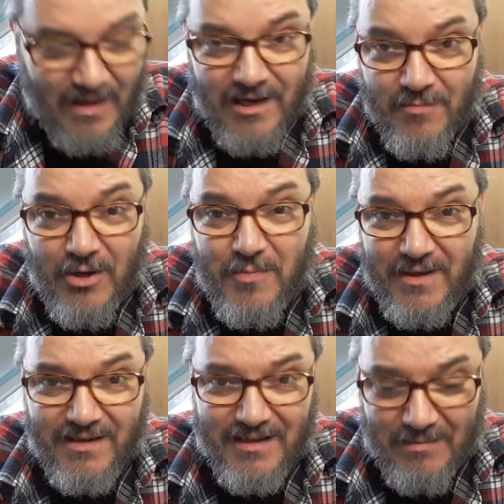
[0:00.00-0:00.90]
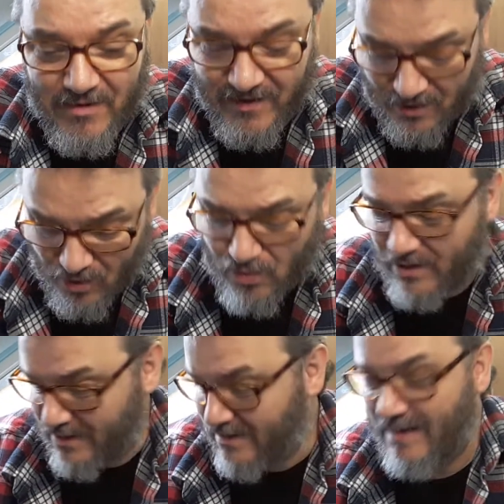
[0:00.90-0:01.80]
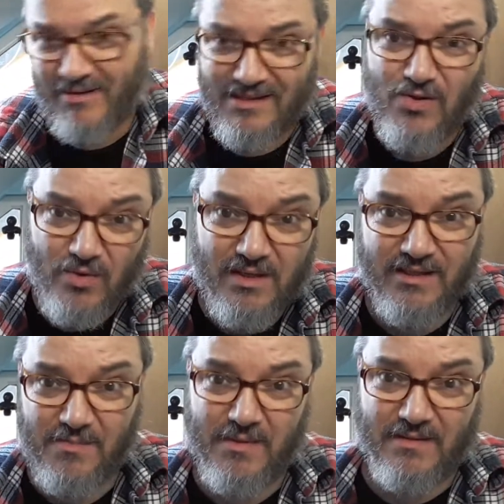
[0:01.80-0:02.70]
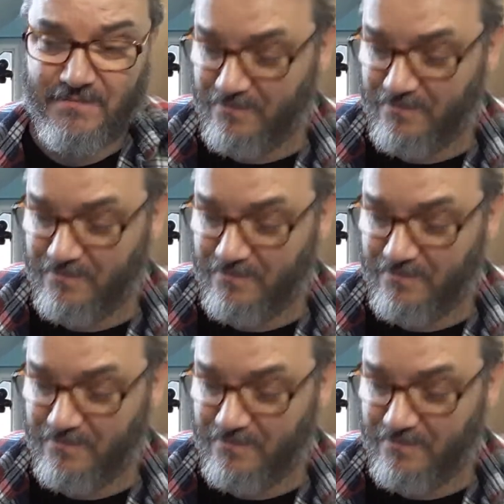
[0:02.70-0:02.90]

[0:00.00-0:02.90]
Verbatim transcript: Ich möchte mich ja nicht immer wiederholen, ne? aber das ungenießbar.